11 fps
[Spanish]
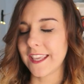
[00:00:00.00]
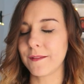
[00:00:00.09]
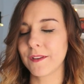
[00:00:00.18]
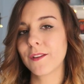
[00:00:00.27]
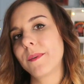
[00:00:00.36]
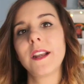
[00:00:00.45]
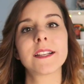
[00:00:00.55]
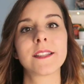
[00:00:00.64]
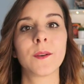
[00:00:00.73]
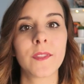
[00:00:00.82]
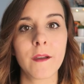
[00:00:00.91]
Y me compré la
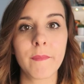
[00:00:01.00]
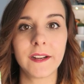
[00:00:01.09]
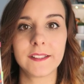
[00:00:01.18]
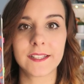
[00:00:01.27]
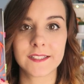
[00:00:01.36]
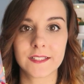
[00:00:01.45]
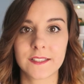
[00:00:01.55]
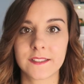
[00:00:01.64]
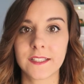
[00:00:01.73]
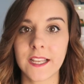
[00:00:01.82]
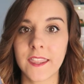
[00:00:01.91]
segunda parte que es
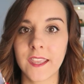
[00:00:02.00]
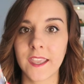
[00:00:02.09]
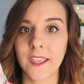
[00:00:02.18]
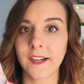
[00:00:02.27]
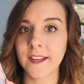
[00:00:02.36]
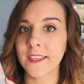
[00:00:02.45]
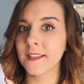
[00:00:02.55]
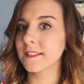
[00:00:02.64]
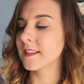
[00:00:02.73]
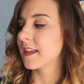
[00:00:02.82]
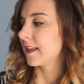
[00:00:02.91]
Asesina de
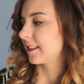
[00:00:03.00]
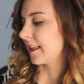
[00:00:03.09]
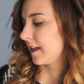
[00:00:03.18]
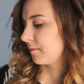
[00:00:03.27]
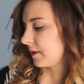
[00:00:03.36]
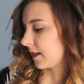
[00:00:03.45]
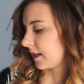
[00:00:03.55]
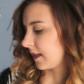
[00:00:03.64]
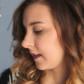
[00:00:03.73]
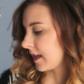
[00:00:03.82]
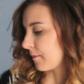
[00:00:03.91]
Reyes de
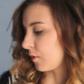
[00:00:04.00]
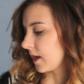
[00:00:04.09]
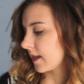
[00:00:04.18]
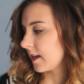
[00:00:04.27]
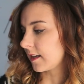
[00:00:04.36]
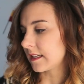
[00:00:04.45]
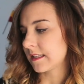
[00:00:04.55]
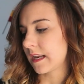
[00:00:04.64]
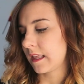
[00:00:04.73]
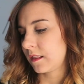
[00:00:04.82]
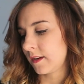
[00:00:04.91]
Virginia Boecker, que es
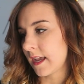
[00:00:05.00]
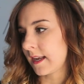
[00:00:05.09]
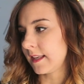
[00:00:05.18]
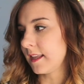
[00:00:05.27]
de la editorial